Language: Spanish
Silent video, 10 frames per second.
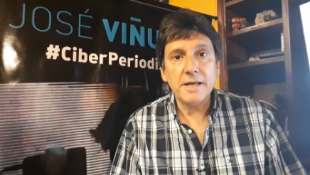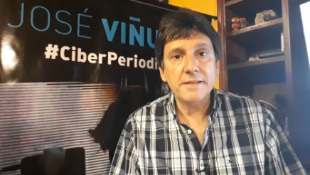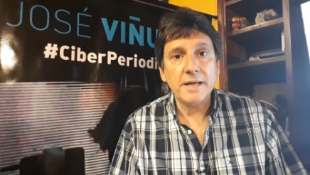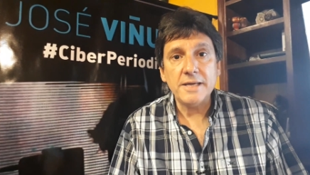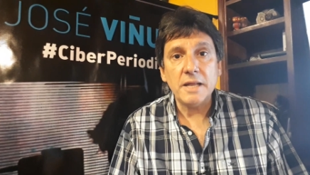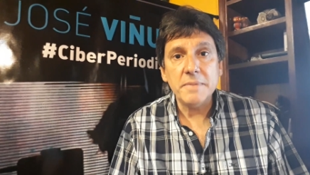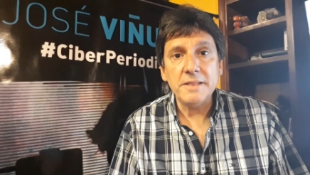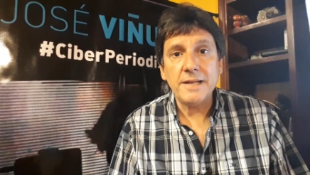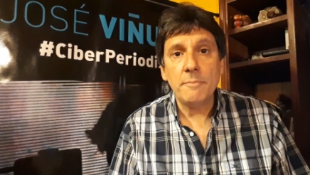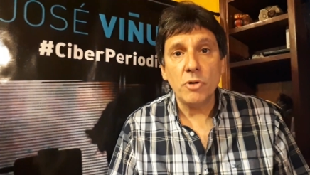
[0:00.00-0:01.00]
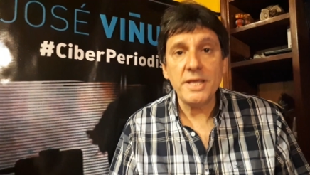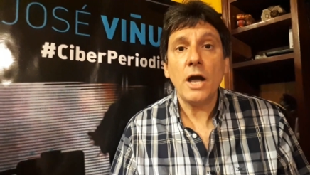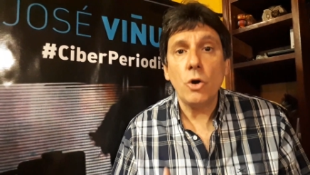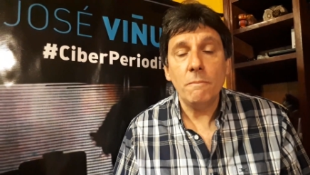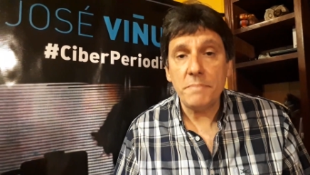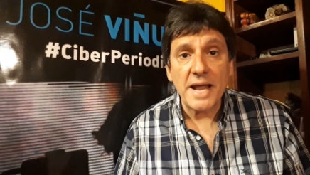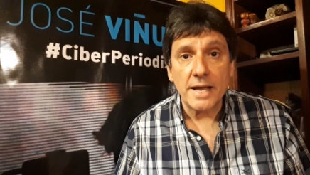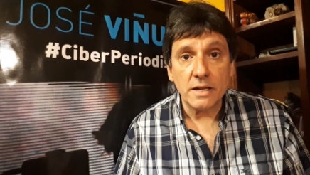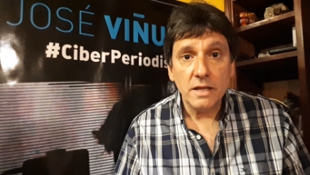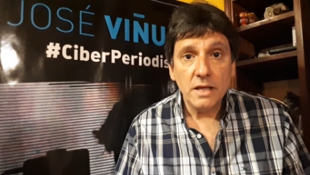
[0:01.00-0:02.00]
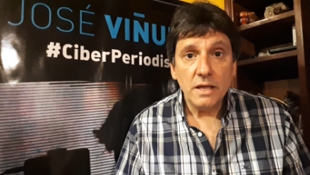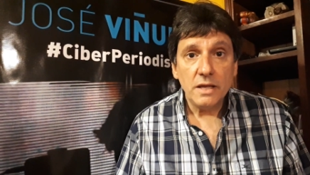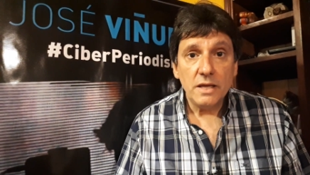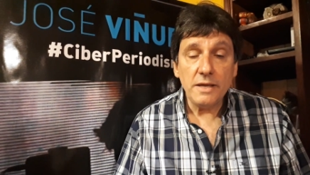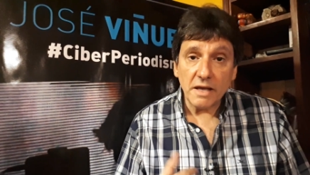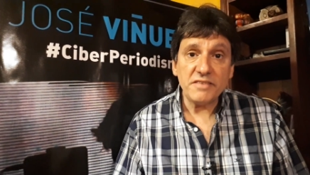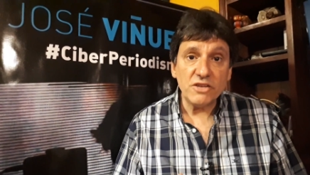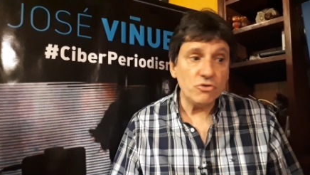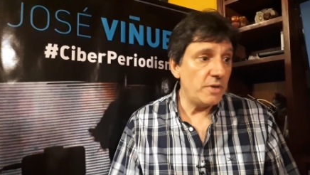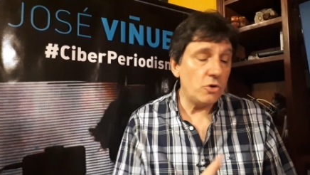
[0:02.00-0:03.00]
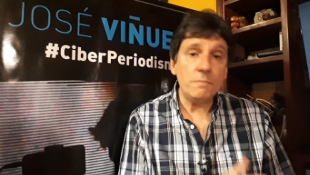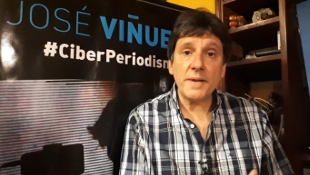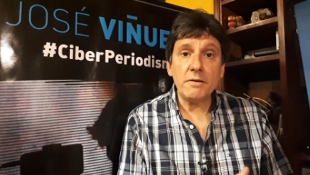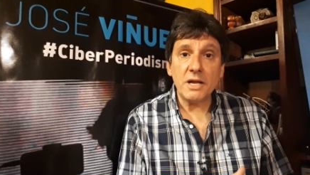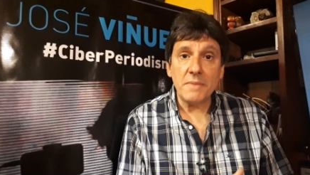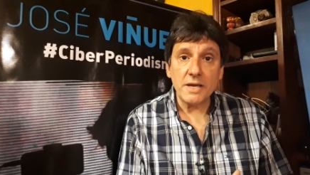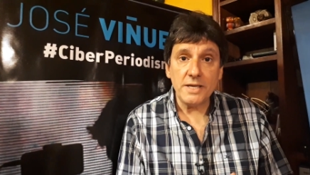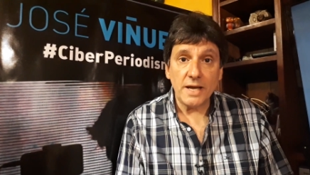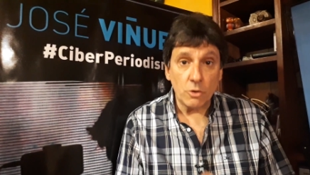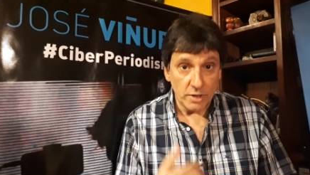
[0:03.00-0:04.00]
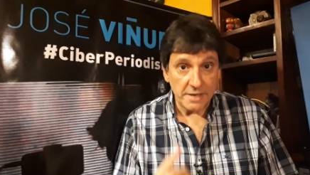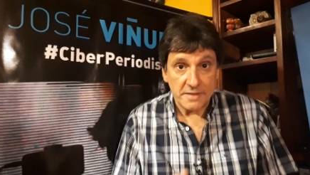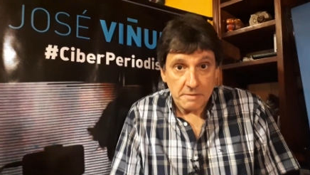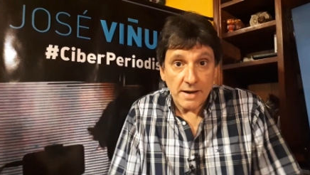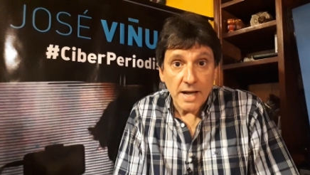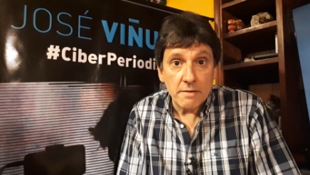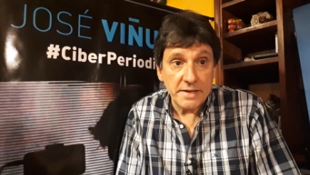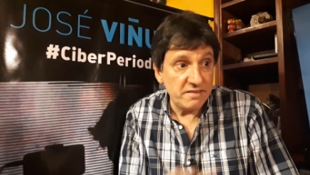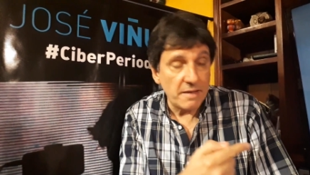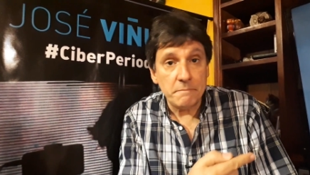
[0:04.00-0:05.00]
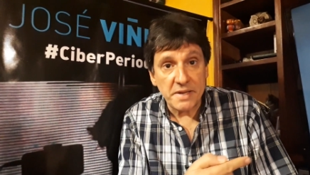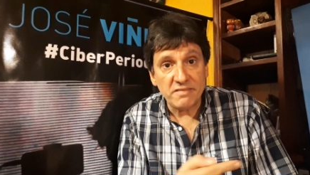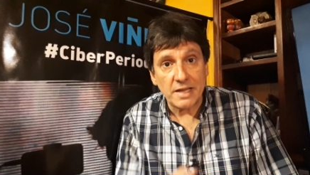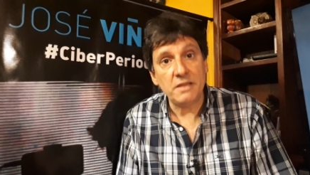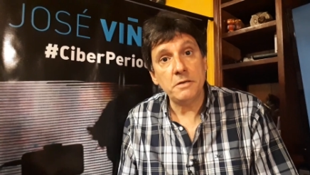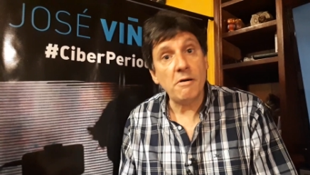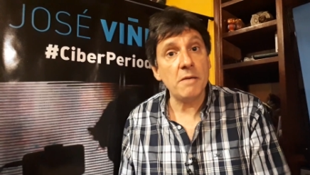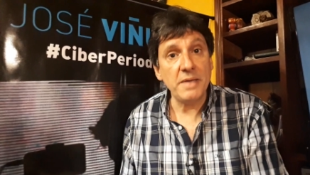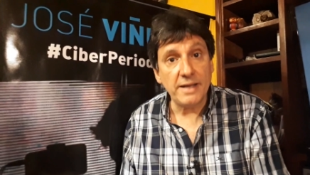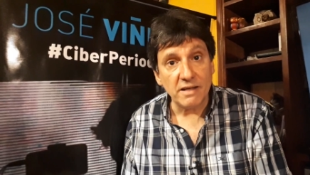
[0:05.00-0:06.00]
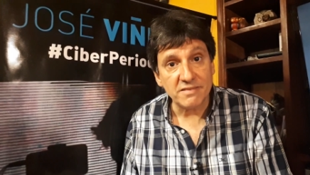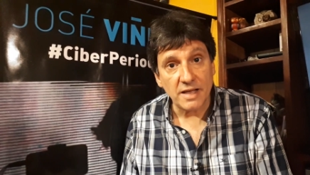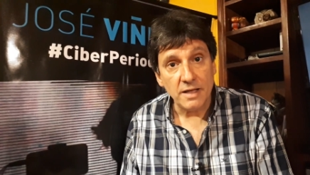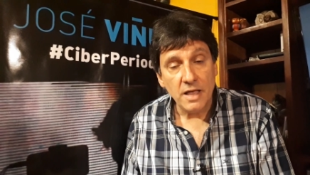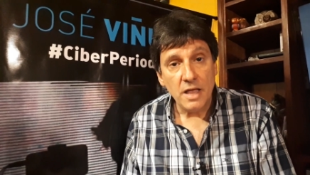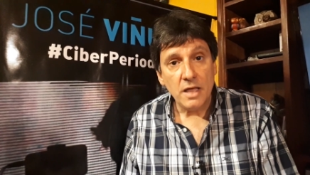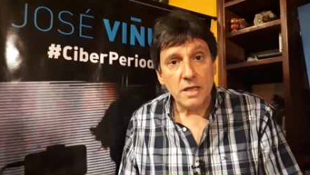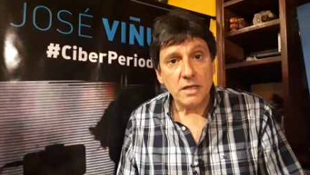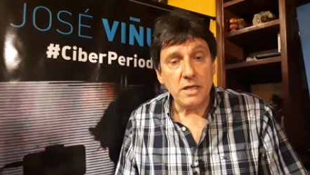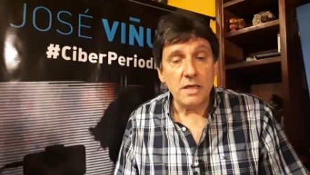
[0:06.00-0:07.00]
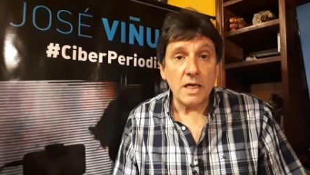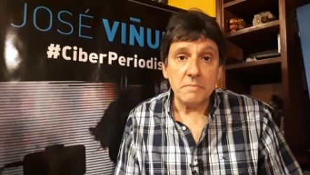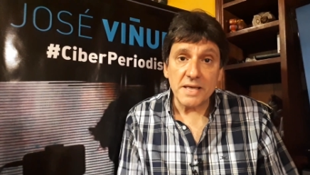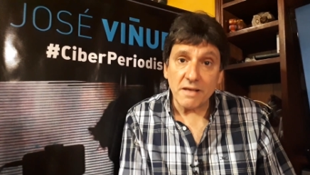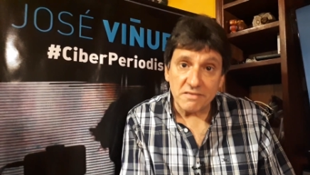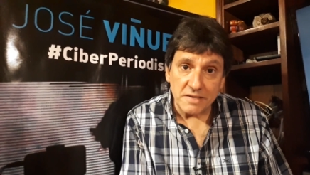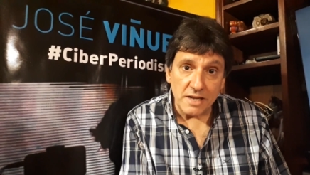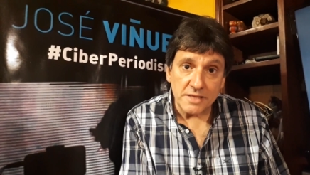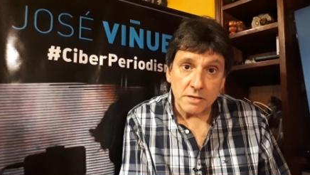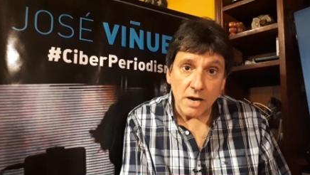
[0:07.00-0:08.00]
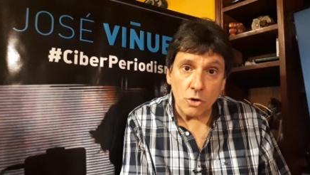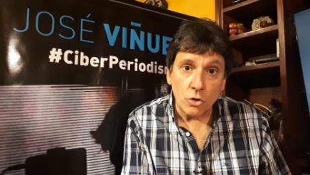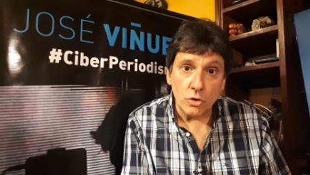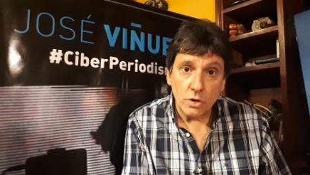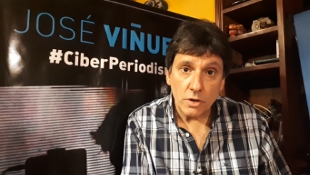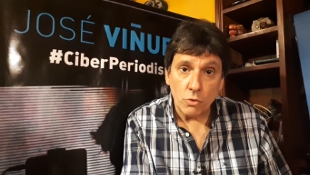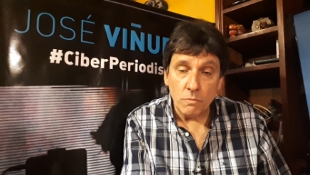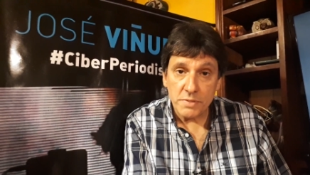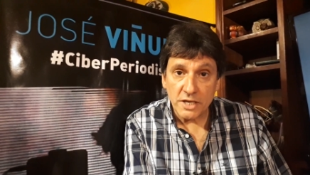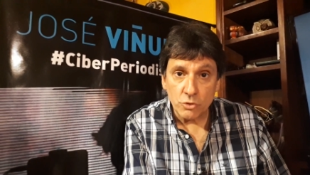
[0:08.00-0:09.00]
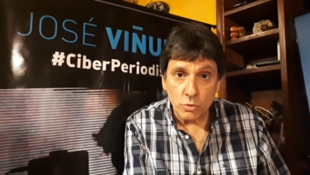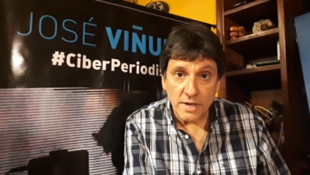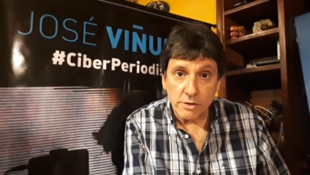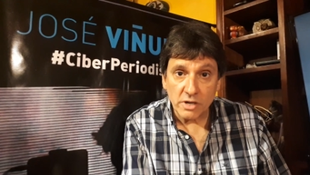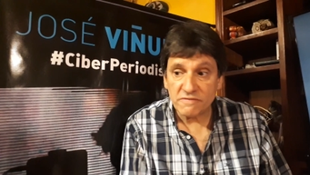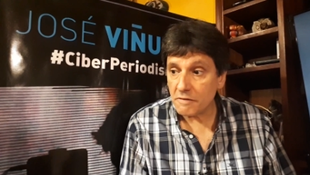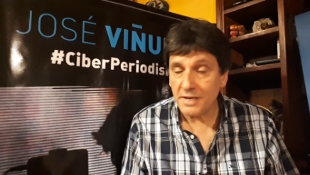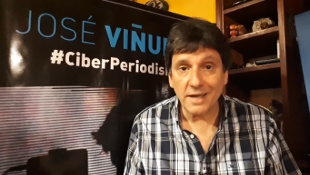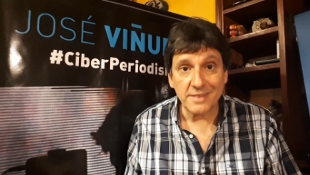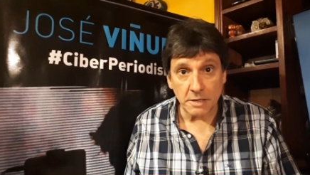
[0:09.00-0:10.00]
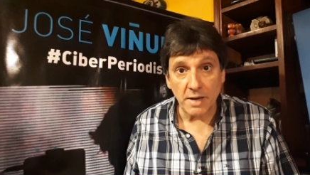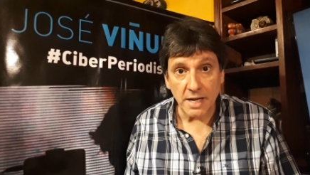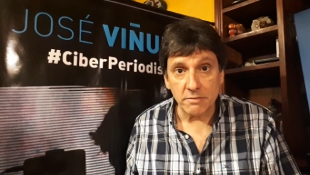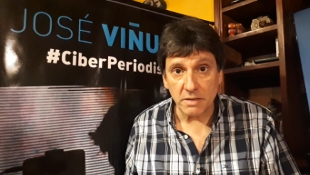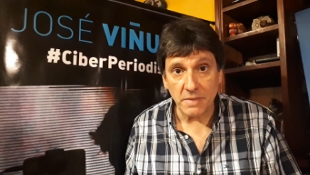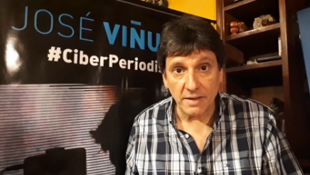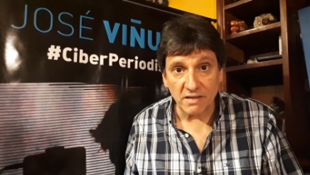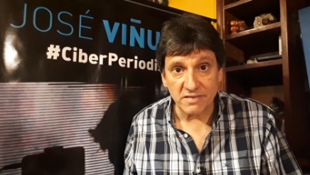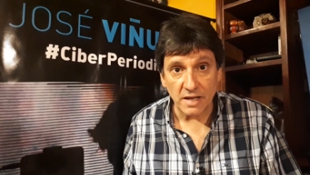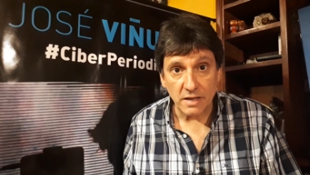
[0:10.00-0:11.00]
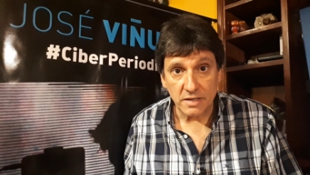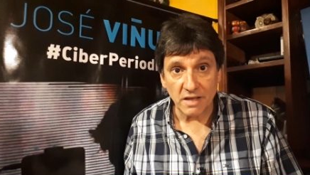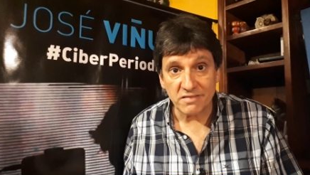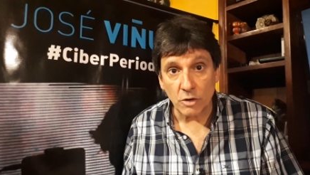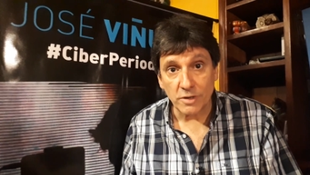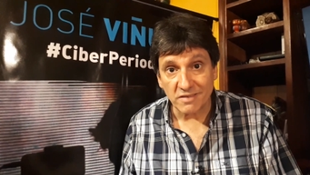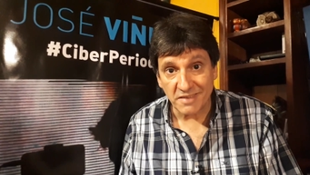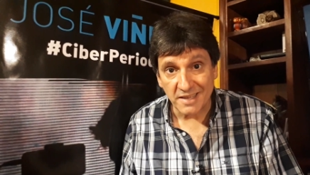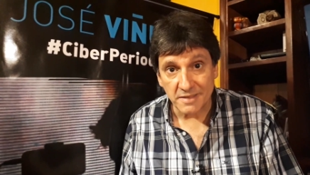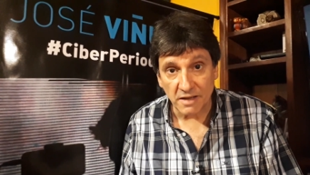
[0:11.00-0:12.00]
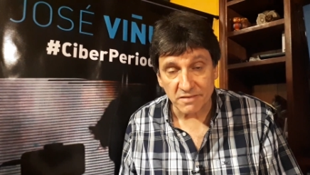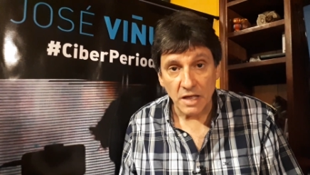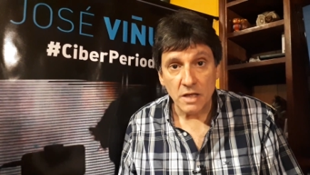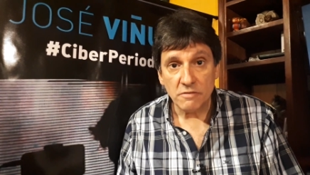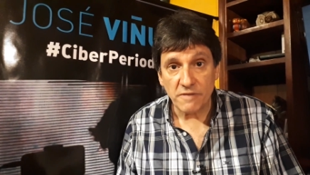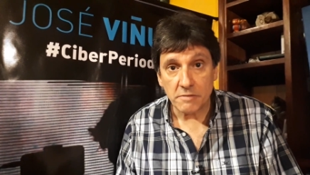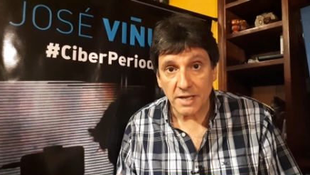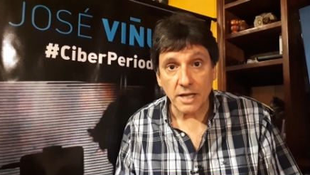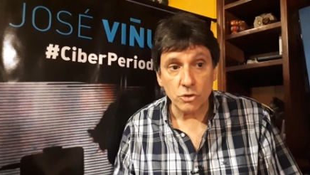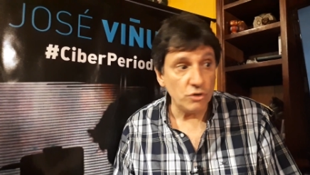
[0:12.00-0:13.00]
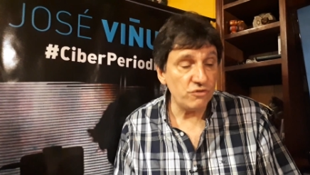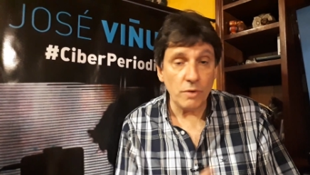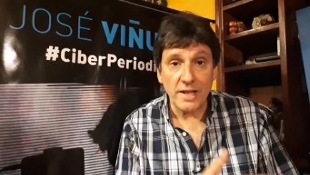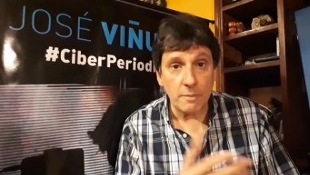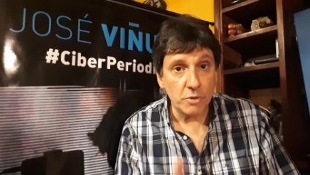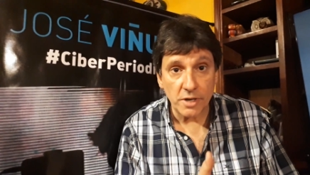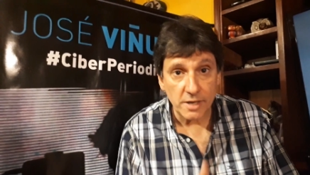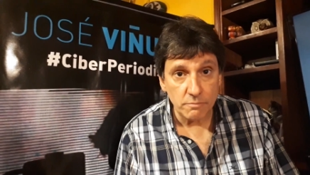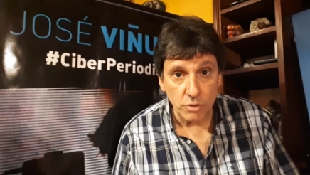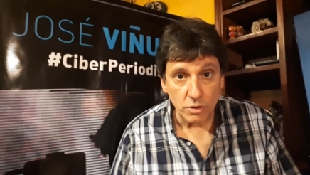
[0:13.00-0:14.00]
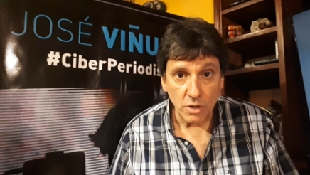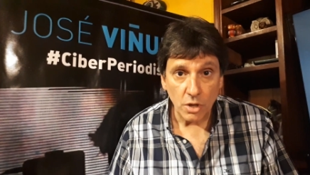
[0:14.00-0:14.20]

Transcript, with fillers: que tranquilamente la podía comprar. ¿Y qué hacía yo? Me compraba la máquina con la que trabajaba en esa empresa, la llevaba a mi casa. Y además de hacer el trabajo cumpliendo un horario en la fábrica, trabajaba en mi casa y hacía horas extras fabricando suelas, por ejemplo,